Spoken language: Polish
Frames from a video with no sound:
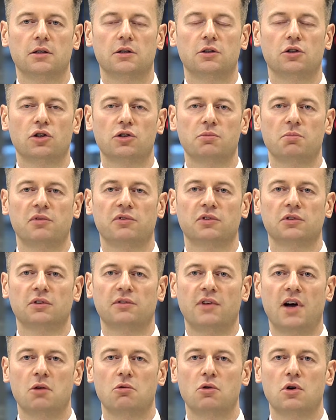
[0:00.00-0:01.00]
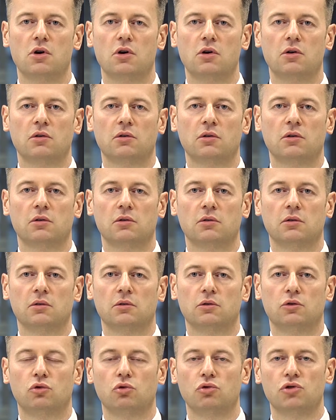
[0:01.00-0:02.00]
i to spowodowało
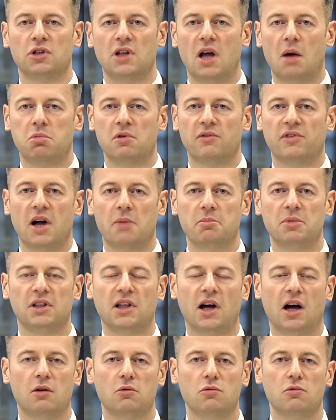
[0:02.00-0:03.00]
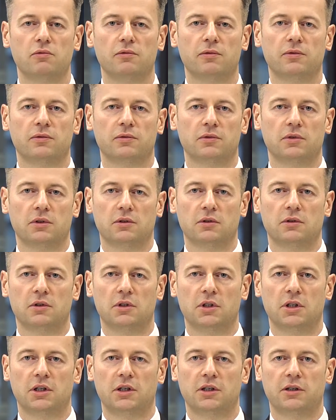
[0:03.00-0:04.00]
duży napływ kapitałów
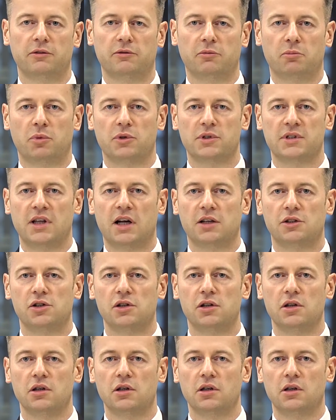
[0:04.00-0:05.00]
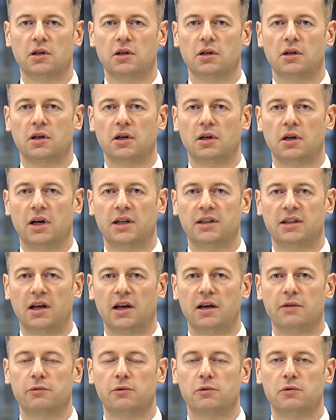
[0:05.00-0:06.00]
e, w postaci
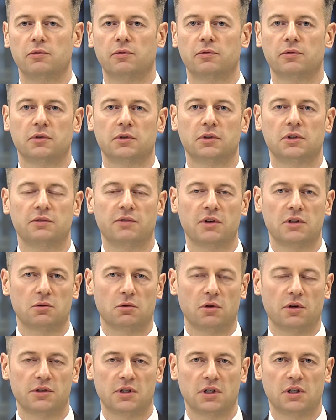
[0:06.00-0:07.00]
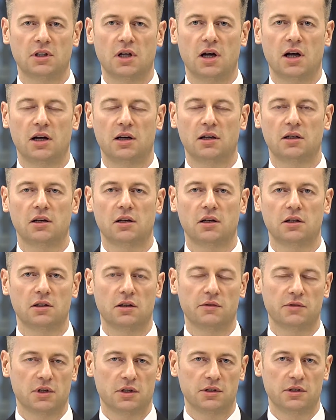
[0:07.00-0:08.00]
ETF-ów inwestujących na
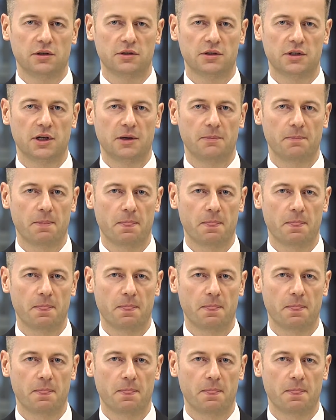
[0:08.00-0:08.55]
rynki wschodzące.